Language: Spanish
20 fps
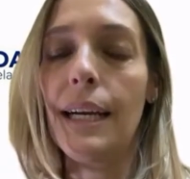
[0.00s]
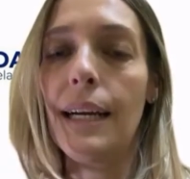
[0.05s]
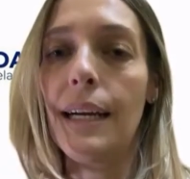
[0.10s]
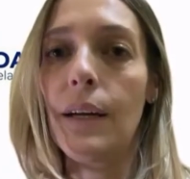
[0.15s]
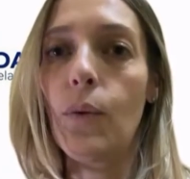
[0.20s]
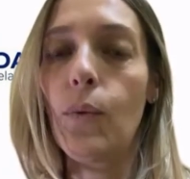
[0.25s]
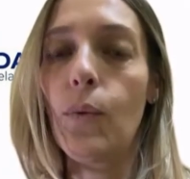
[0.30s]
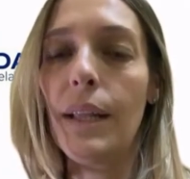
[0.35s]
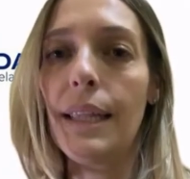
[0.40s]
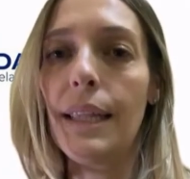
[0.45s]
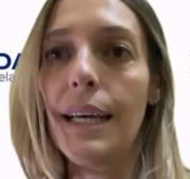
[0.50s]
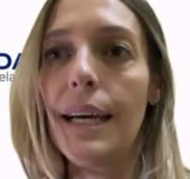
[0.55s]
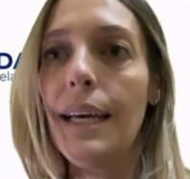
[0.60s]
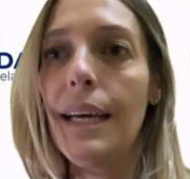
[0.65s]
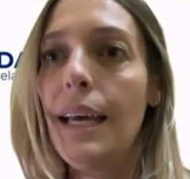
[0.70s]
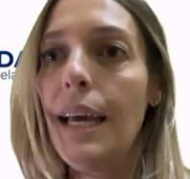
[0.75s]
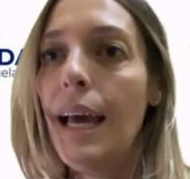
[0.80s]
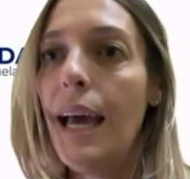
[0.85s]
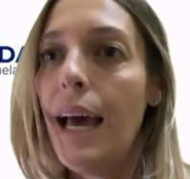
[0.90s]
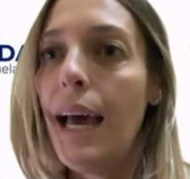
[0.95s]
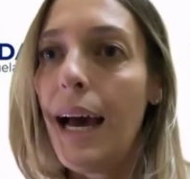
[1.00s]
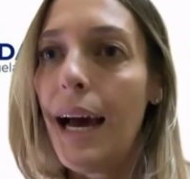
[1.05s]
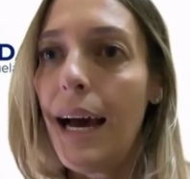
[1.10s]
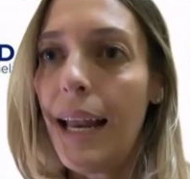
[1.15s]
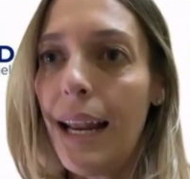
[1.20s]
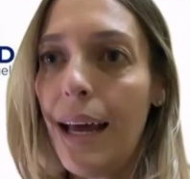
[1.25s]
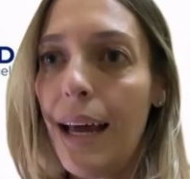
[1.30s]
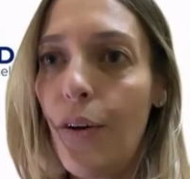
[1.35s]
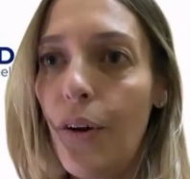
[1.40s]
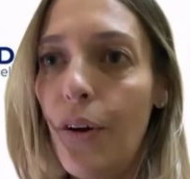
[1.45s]
en cuenta a
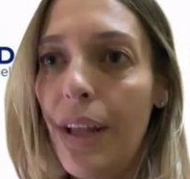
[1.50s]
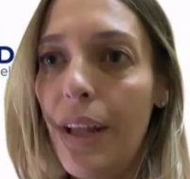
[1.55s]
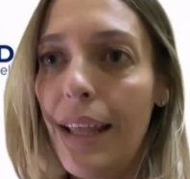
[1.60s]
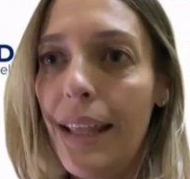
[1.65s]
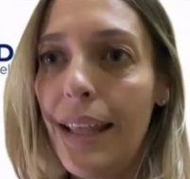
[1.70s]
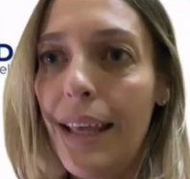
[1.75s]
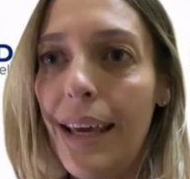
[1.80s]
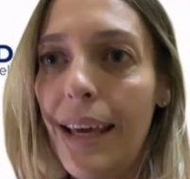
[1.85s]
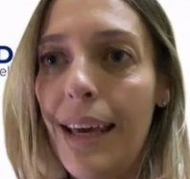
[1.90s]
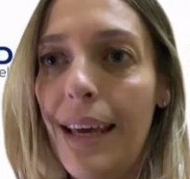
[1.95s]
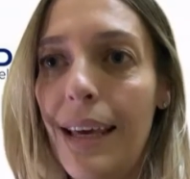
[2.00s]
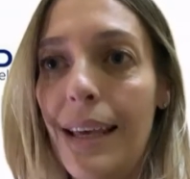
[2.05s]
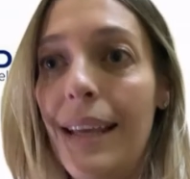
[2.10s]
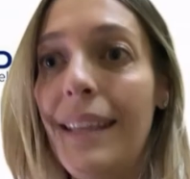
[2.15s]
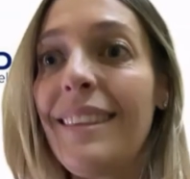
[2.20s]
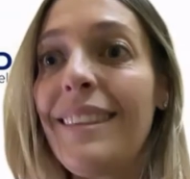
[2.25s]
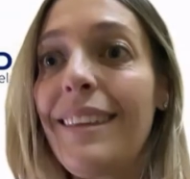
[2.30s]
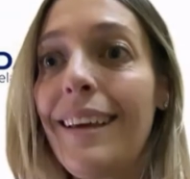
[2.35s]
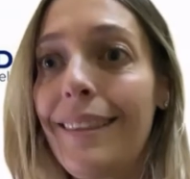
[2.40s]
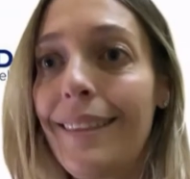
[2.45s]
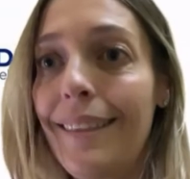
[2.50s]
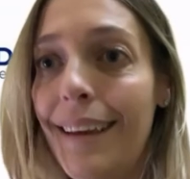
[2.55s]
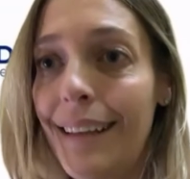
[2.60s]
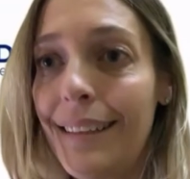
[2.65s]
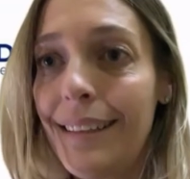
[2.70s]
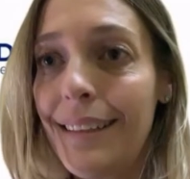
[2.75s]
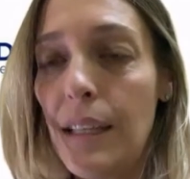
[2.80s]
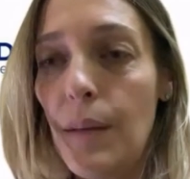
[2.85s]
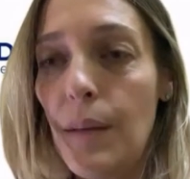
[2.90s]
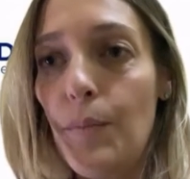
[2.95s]
la hora de entender este
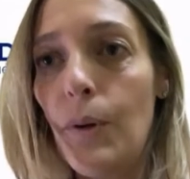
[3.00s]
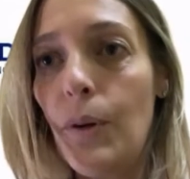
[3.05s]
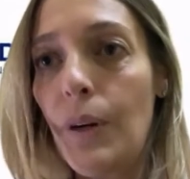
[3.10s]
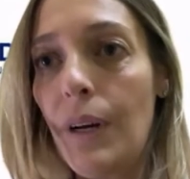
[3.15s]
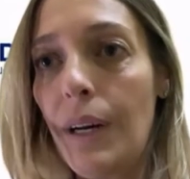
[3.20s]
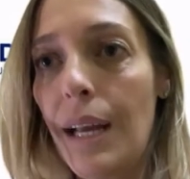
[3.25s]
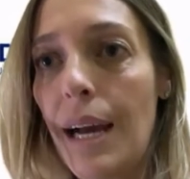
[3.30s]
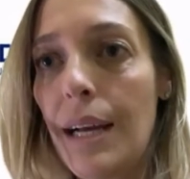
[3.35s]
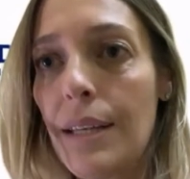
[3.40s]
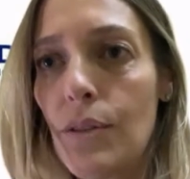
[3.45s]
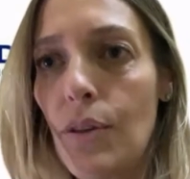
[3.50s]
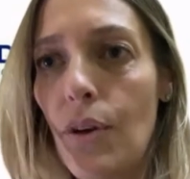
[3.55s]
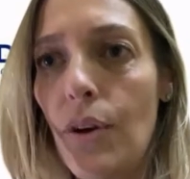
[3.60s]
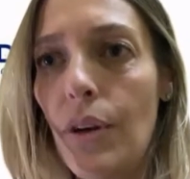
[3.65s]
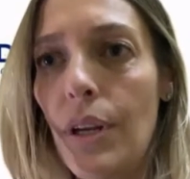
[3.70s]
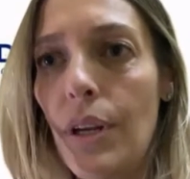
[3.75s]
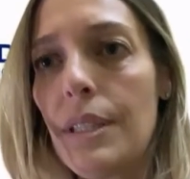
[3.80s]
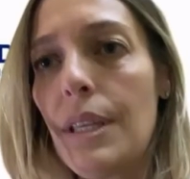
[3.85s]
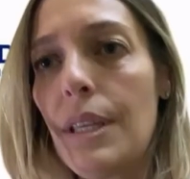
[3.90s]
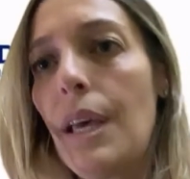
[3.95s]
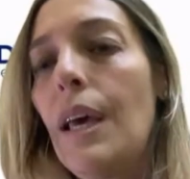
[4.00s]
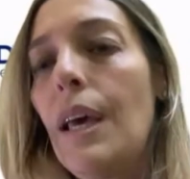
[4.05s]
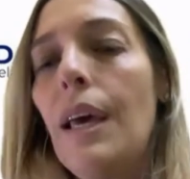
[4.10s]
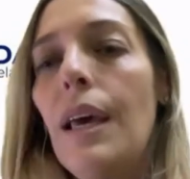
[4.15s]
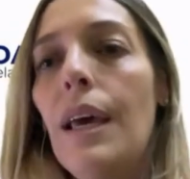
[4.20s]
tipo de reacciones.